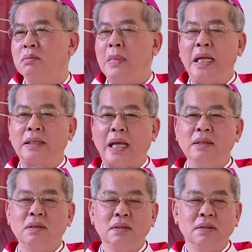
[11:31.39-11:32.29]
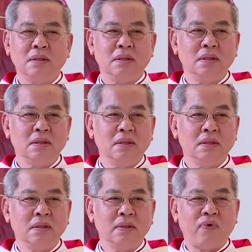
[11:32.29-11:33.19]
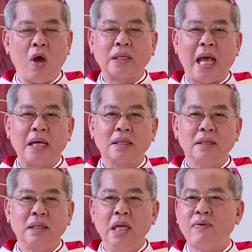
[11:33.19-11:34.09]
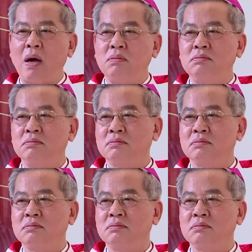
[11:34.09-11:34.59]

bình tĩnh phó thác hy vọng